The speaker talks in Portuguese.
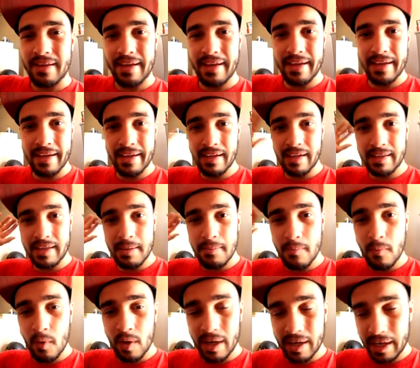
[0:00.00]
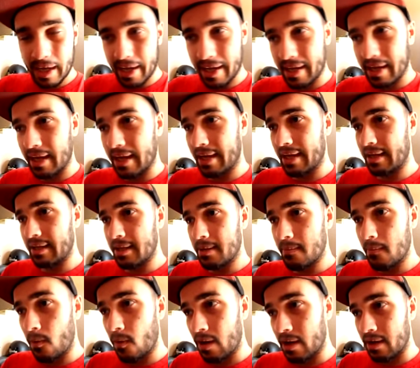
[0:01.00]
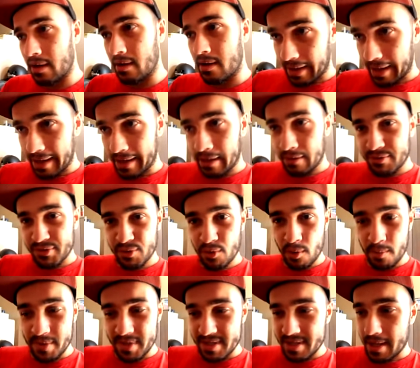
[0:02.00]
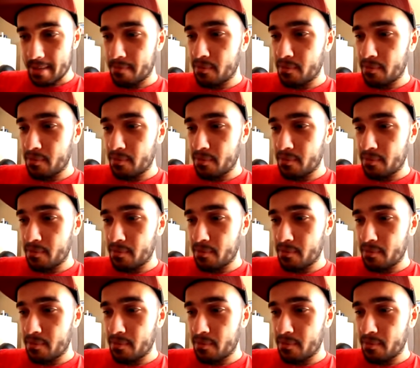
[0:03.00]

É, ela demora a carregar, ela demora a carregar os nomes.